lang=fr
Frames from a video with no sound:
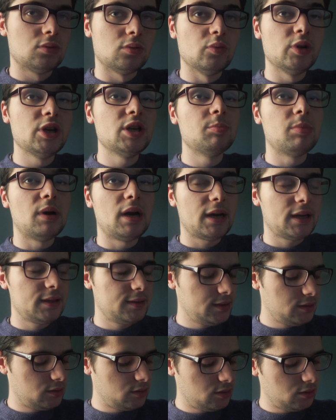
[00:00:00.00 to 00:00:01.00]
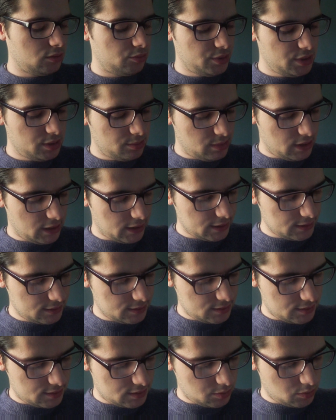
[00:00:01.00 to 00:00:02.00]
Oui, bah arrêtez de... Oui, bah
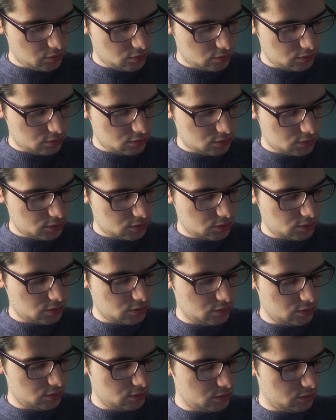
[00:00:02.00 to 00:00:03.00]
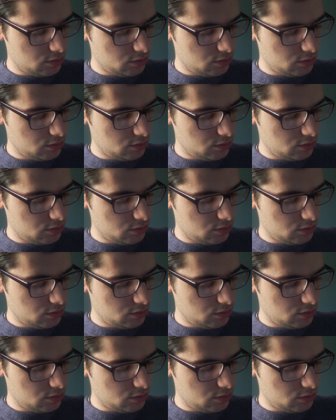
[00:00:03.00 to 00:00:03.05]
arrêtez, c'est bon. De...